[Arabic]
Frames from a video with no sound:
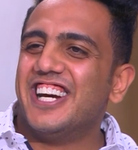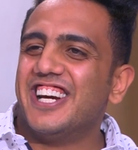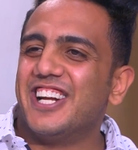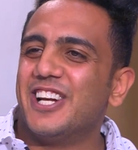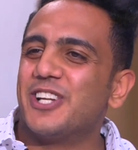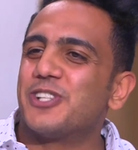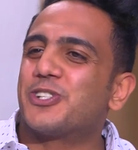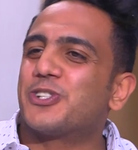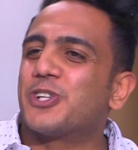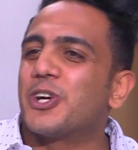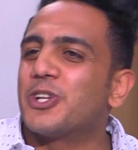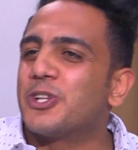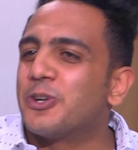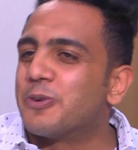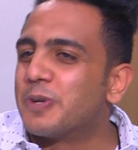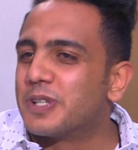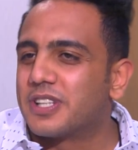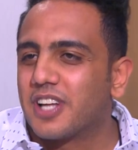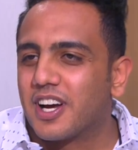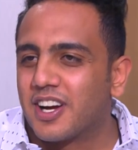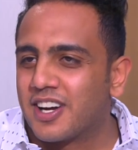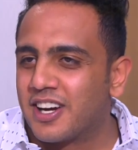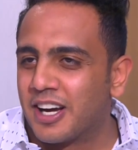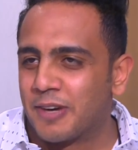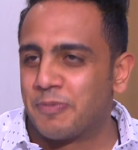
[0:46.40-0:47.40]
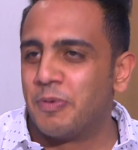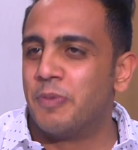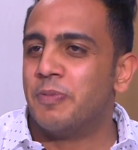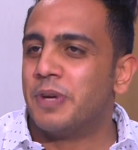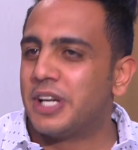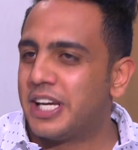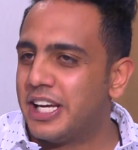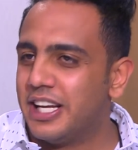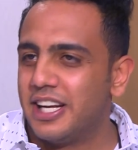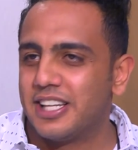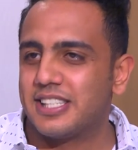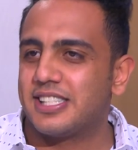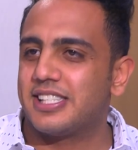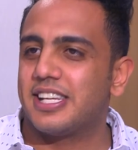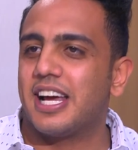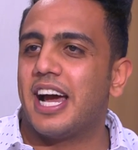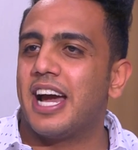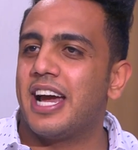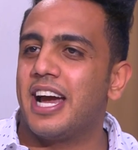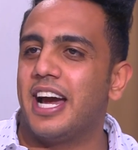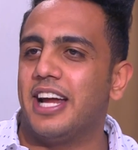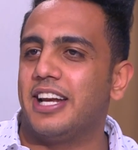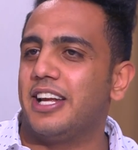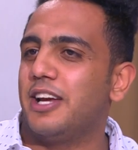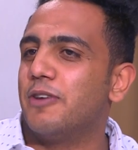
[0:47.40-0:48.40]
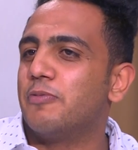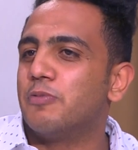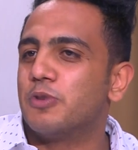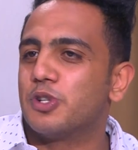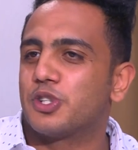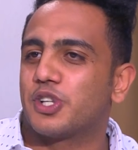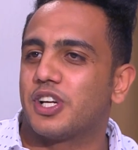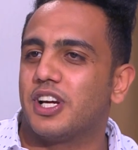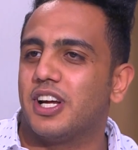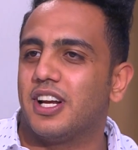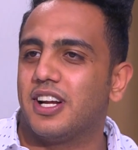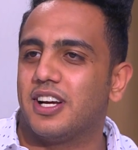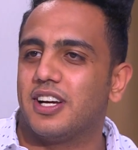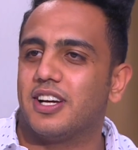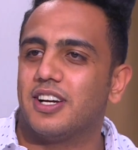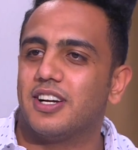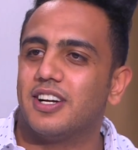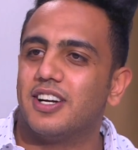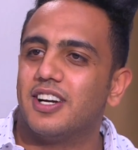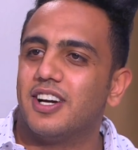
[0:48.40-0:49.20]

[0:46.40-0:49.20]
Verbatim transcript: الاستوديو متأجر ب 100 جنيه الساعة يعني ايه المشكلة؟